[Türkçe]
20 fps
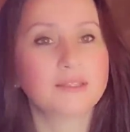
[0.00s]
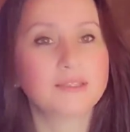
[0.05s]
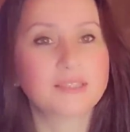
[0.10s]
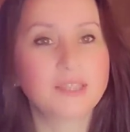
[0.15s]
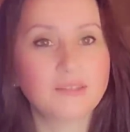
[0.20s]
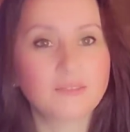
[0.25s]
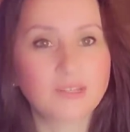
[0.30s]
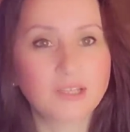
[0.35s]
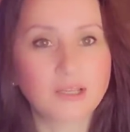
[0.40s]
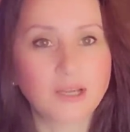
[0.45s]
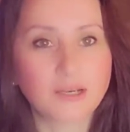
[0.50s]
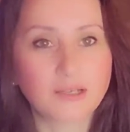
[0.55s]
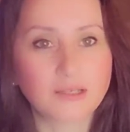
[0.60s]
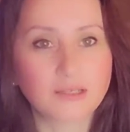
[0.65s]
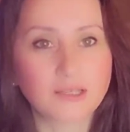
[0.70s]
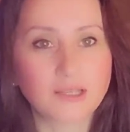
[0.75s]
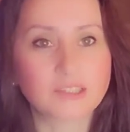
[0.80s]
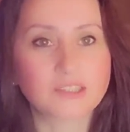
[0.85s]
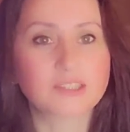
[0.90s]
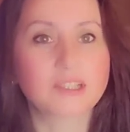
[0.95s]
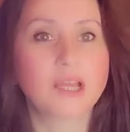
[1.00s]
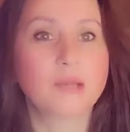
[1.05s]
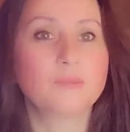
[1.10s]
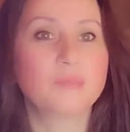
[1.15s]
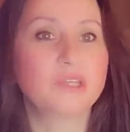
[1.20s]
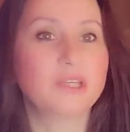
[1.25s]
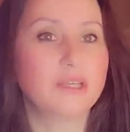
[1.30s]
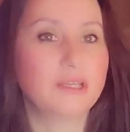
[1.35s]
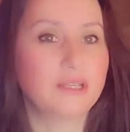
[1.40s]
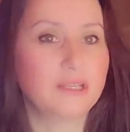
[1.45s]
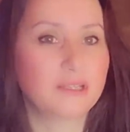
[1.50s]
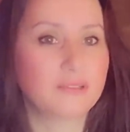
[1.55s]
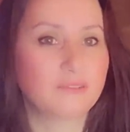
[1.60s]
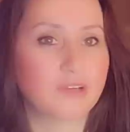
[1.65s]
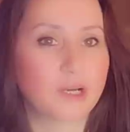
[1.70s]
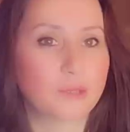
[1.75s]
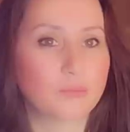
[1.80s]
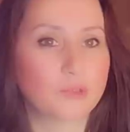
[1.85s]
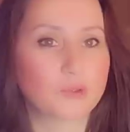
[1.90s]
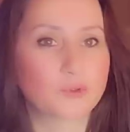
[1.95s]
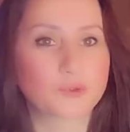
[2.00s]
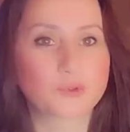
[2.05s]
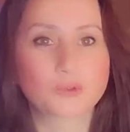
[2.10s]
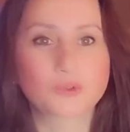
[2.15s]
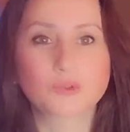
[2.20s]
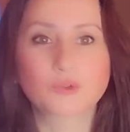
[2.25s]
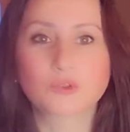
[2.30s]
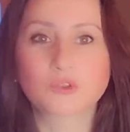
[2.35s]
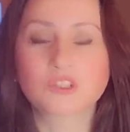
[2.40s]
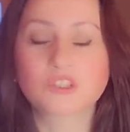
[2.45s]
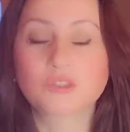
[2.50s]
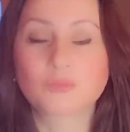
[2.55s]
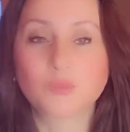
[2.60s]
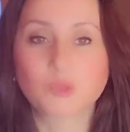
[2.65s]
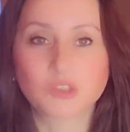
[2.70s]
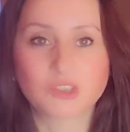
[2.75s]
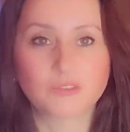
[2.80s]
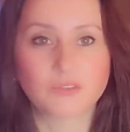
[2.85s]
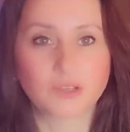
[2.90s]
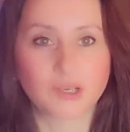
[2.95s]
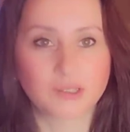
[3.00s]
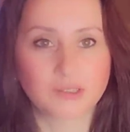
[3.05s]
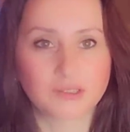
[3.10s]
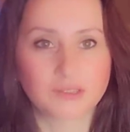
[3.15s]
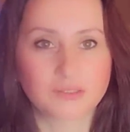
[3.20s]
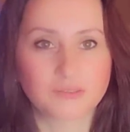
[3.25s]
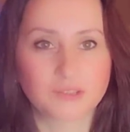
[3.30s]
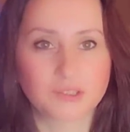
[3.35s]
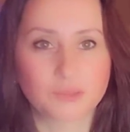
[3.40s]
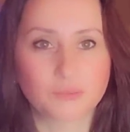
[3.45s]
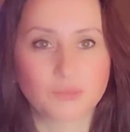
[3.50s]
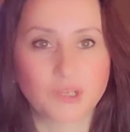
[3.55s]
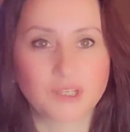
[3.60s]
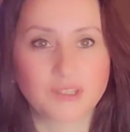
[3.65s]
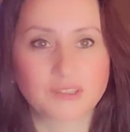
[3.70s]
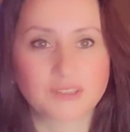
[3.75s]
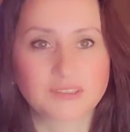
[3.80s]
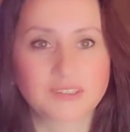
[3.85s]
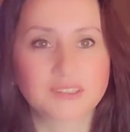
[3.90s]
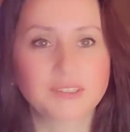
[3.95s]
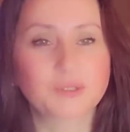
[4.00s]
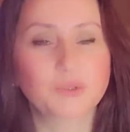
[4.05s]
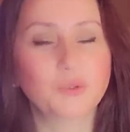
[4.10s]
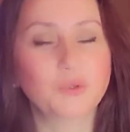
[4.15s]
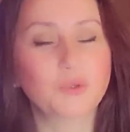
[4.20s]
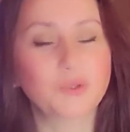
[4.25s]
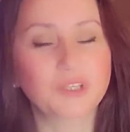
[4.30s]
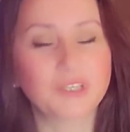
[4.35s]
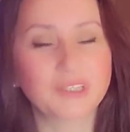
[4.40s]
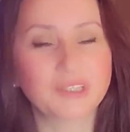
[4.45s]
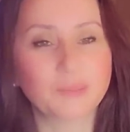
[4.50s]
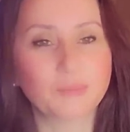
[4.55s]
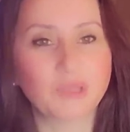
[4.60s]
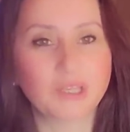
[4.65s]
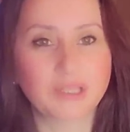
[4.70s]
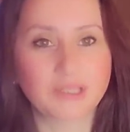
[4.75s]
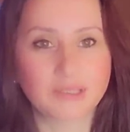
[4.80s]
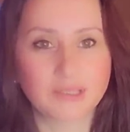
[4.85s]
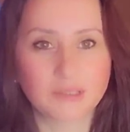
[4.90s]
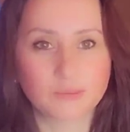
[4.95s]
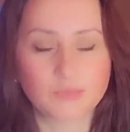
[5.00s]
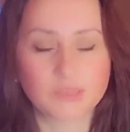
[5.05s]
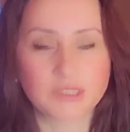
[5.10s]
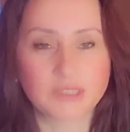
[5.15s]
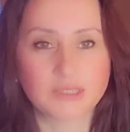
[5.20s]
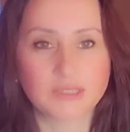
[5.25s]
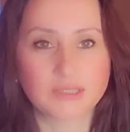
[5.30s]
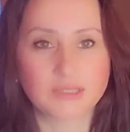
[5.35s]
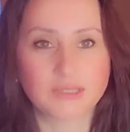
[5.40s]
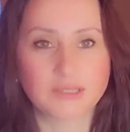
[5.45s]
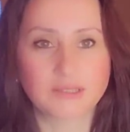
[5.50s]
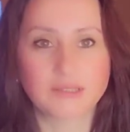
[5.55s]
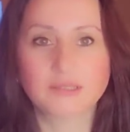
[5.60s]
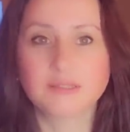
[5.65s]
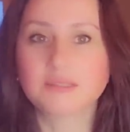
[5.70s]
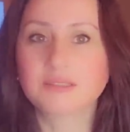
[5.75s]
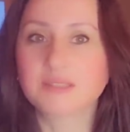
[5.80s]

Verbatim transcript: Sevgili arkadaşlar bir yenilik var biliyorsunuz. O da Spotify'da da varım artık. Oraya da beklerim sizleri.